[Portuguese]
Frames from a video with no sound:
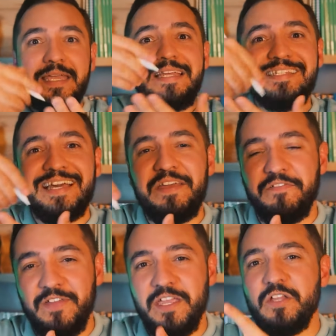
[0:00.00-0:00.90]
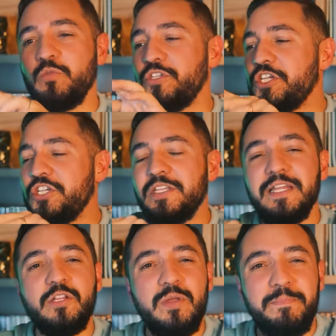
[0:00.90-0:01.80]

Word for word: escrevendo, digitando em